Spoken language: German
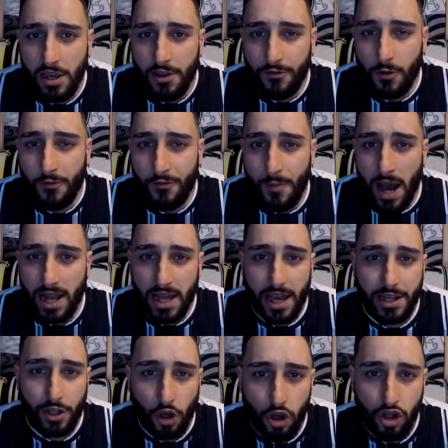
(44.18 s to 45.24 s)
fünfmal
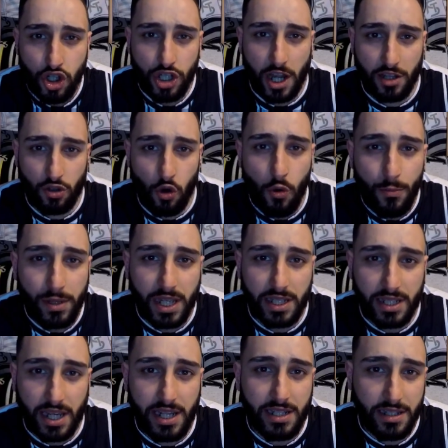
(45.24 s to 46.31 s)
einen Rückstand
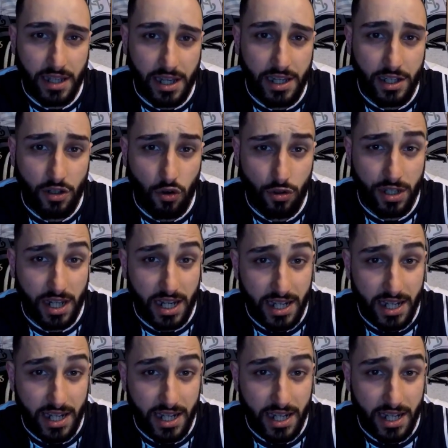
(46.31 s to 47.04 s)
umgedreht in der Hinrunde,